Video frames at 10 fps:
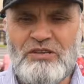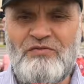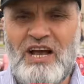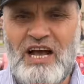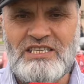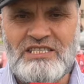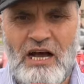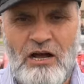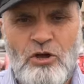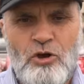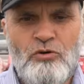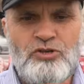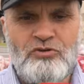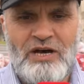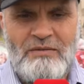بصفه خاصه
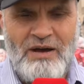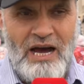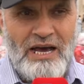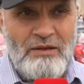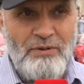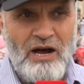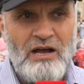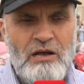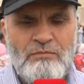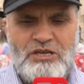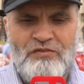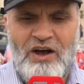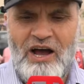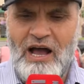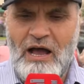وسكان المغاربه بصفه
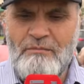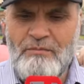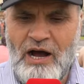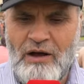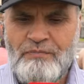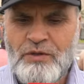عامه